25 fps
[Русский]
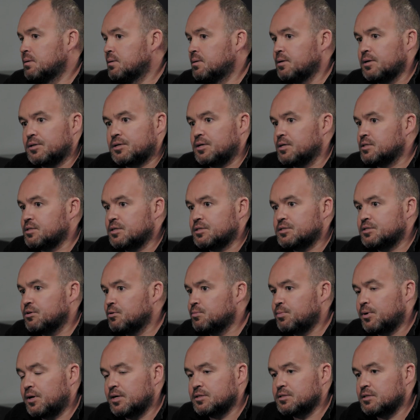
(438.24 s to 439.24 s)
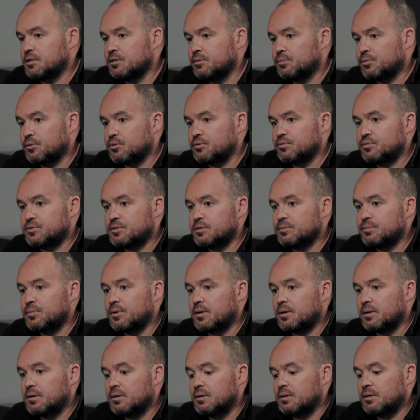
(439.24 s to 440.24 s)
Я отказался от показания против
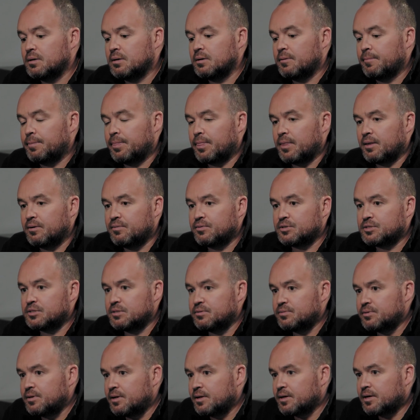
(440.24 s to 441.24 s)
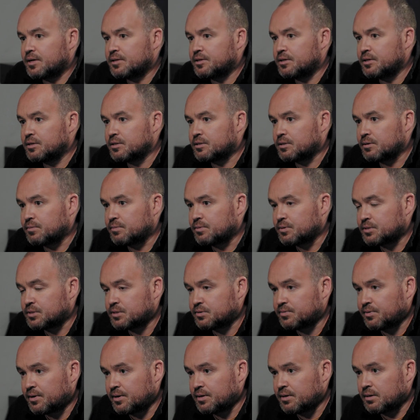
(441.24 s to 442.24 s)
себя. Вы заявили какие-то
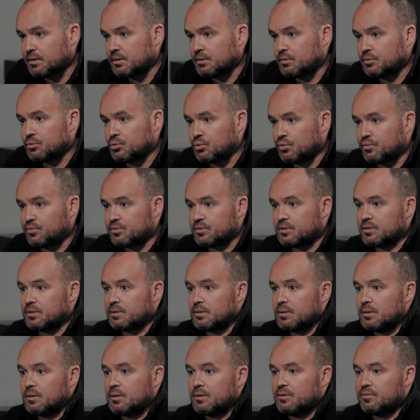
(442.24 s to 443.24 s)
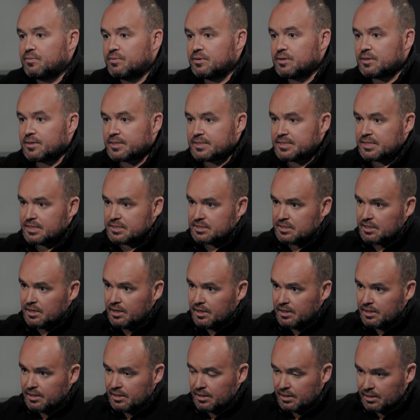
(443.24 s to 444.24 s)
свои доводы? Вы
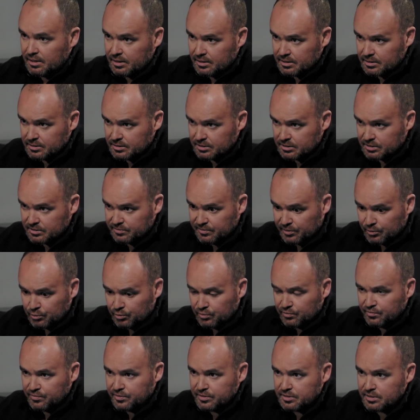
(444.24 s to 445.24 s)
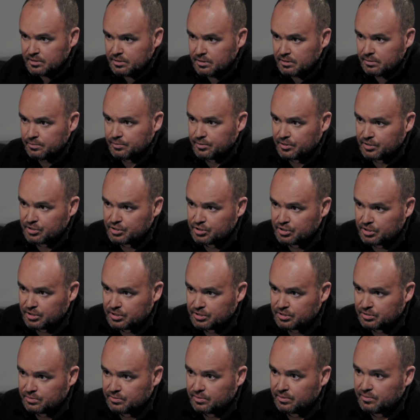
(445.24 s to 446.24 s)
рассказали о своем видении
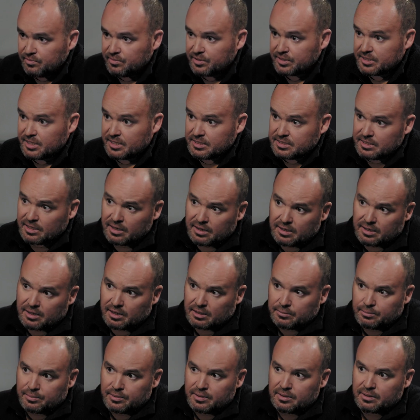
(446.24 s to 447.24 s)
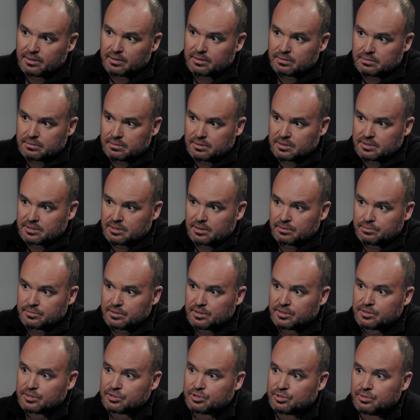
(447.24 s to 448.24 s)
происшедшего? Вы рассказали, как было на самом
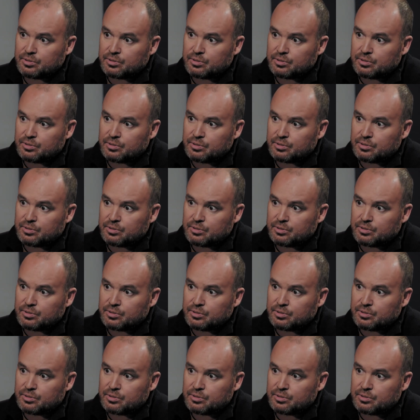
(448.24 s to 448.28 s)
деле?